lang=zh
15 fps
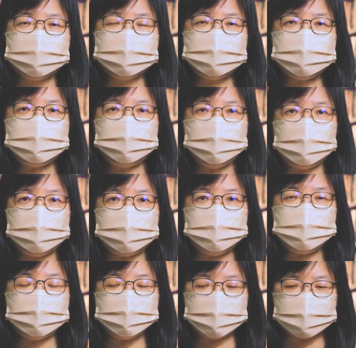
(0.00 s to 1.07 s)
但是我们
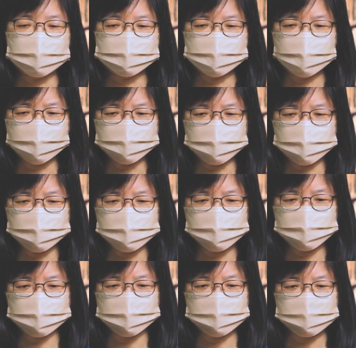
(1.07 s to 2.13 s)
却不敢踏出
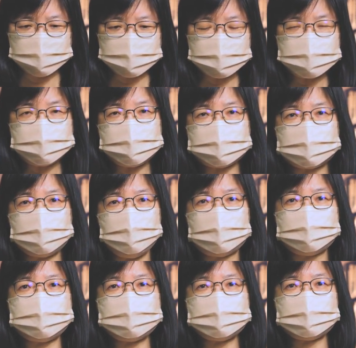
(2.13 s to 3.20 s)
去，这是一个
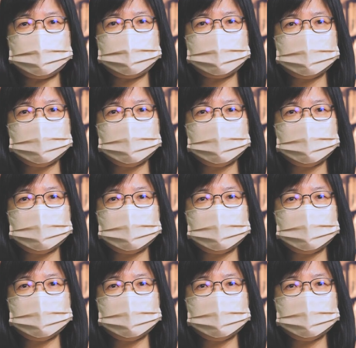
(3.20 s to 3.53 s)
关键。